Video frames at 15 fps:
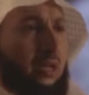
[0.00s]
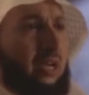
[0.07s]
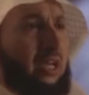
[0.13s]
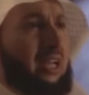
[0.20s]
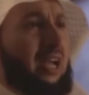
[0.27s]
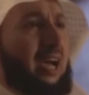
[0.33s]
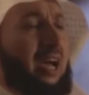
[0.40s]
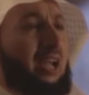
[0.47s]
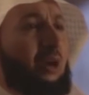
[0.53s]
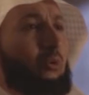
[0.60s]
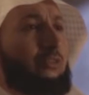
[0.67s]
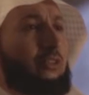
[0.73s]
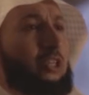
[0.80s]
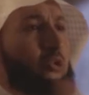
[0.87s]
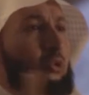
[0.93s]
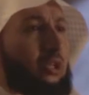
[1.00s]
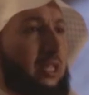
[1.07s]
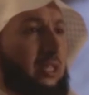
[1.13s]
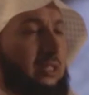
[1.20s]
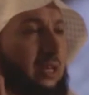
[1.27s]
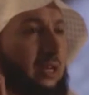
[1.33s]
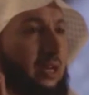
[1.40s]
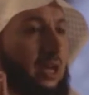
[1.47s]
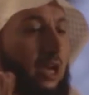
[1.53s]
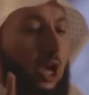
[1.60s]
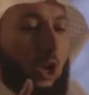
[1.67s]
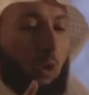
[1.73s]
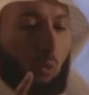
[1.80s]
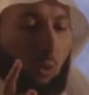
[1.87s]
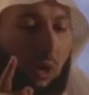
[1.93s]
إلا على وفق سنته
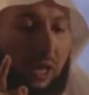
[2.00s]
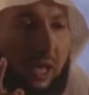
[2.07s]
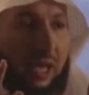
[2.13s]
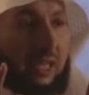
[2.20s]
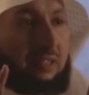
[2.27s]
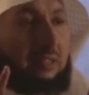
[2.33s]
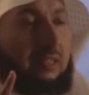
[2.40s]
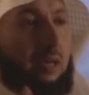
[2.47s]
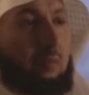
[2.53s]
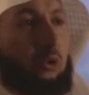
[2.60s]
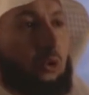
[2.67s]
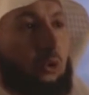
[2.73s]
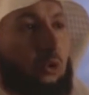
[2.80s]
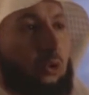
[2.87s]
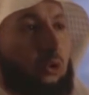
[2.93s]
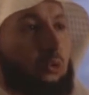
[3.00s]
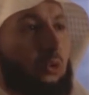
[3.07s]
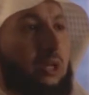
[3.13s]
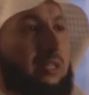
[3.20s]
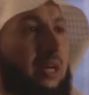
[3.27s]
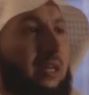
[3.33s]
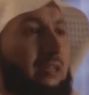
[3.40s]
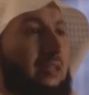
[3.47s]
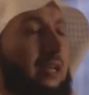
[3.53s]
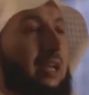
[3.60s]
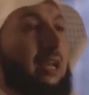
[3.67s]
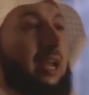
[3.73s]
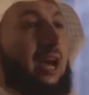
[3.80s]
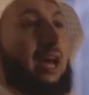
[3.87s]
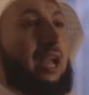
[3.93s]
ولا يتبع خطوة
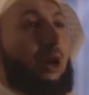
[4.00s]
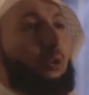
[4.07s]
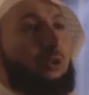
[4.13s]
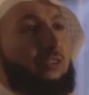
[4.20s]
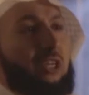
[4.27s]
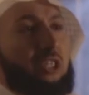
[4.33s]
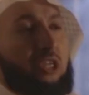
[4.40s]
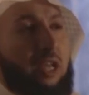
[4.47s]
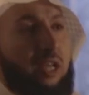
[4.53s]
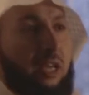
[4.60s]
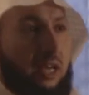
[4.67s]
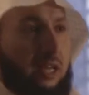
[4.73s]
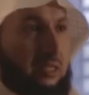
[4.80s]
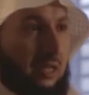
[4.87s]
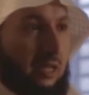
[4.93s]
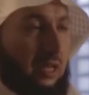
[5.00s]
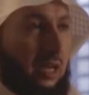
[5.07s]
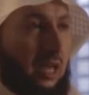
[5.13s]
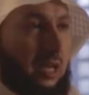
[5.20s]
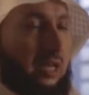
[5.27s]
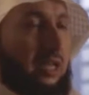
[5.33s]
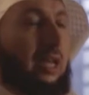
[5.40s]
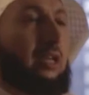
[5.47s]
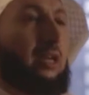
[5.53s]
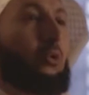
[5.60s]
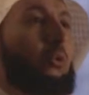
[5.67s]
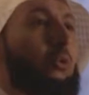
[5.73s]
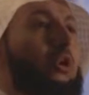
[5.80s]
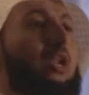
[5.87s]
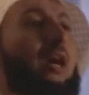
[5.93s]
إلا على وفق شريعته لأن
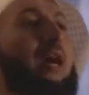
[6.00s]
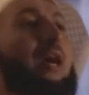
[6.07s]
كل